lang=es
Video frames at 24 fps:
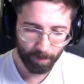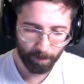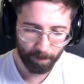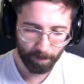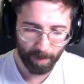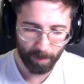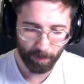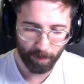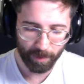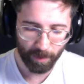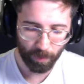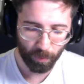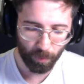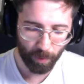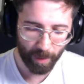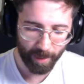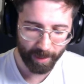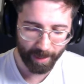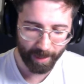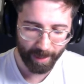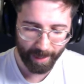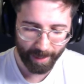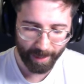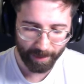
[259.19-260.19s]
Vamos a
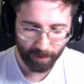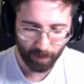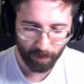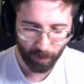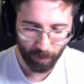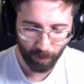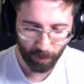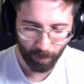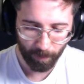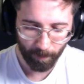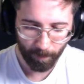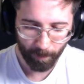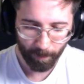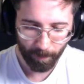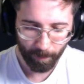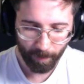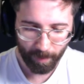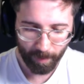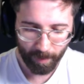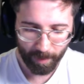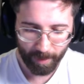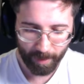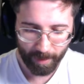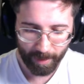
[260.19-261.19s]
jugar esto
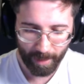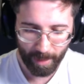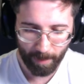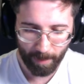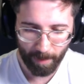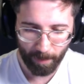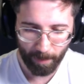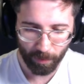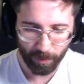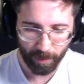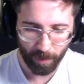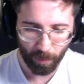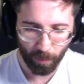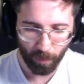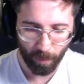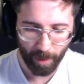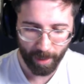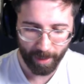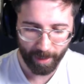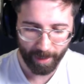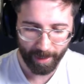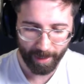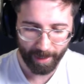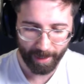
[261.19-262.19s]
y vamos a
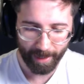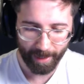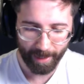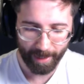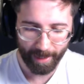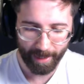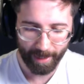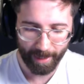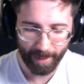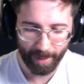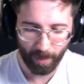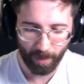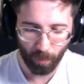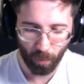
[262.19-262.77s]
jugar eh,